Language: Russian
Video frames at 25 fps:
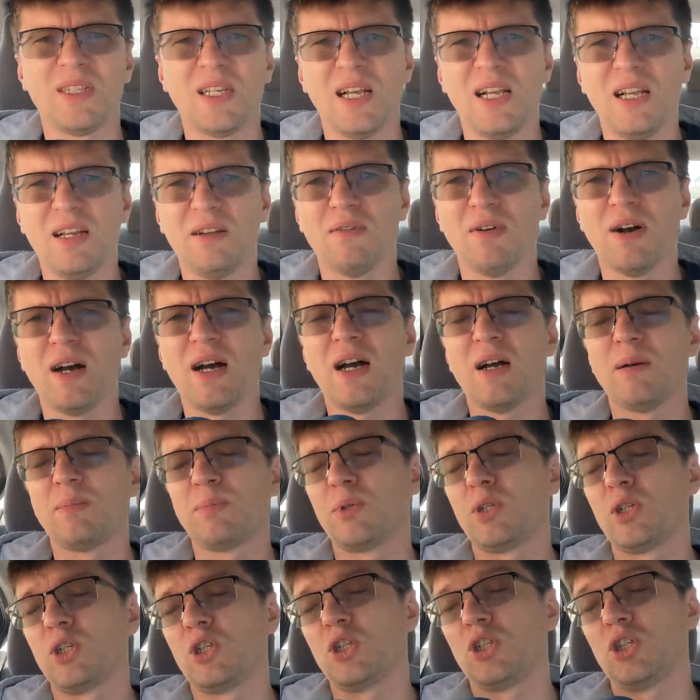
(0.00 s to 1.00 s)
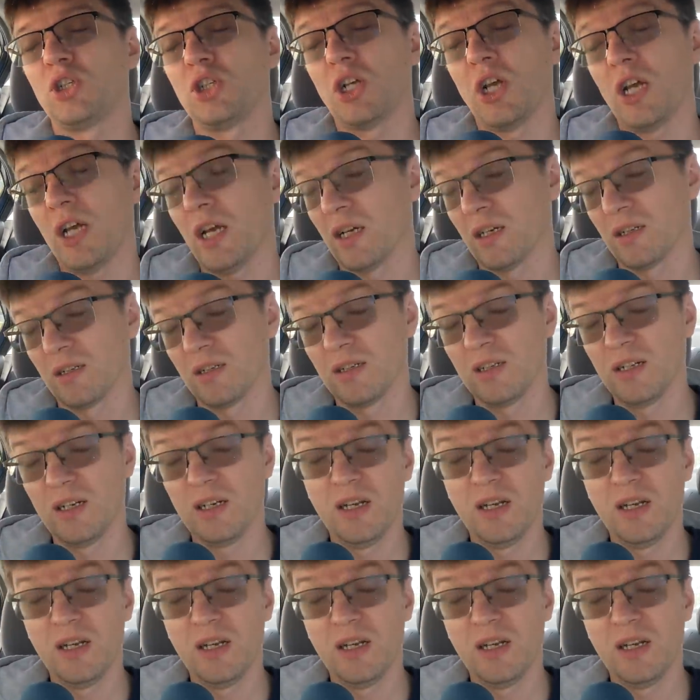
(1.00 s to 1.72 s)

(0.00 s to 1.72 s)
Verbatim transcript: деле вообще.